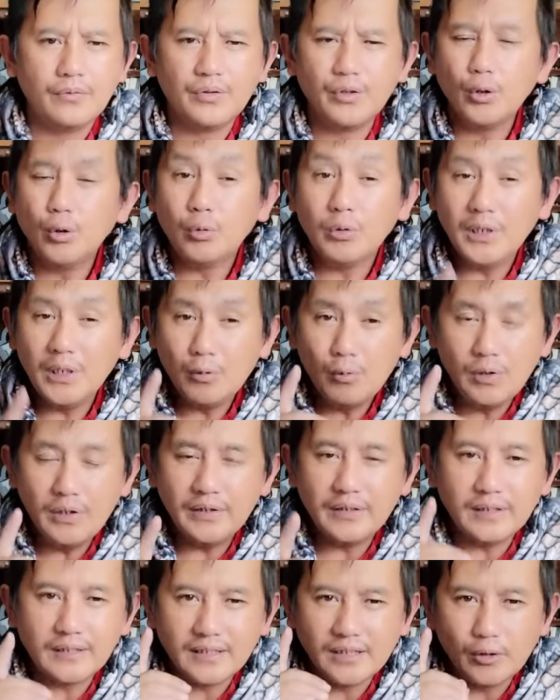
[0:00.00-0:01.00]
the only
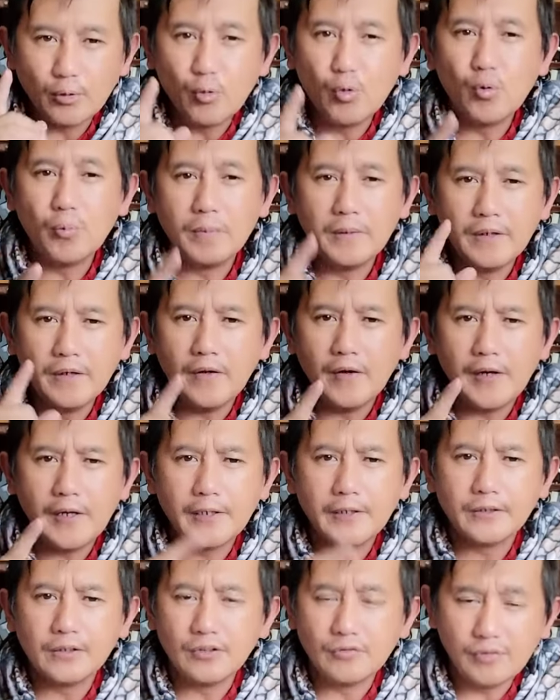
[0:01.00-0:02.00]
one that can open the
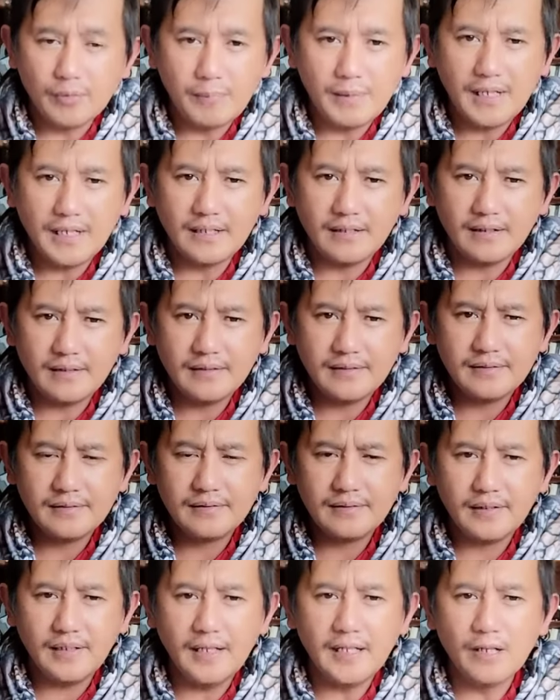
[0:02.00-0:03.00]
heart of a man
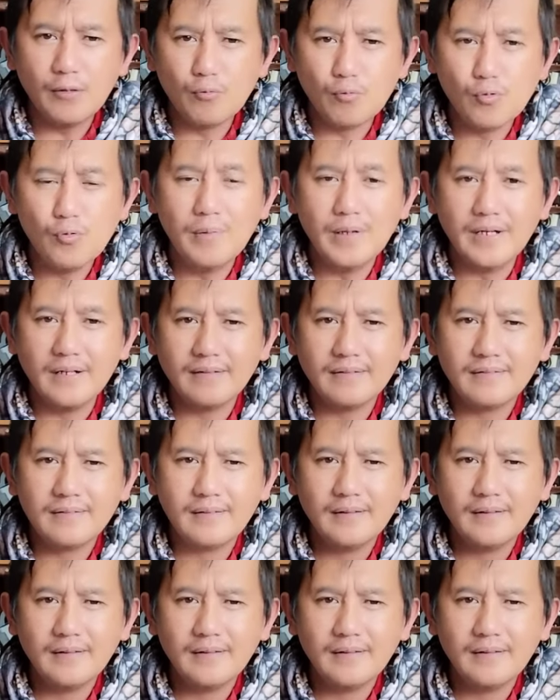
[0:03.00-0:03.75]
and a woman,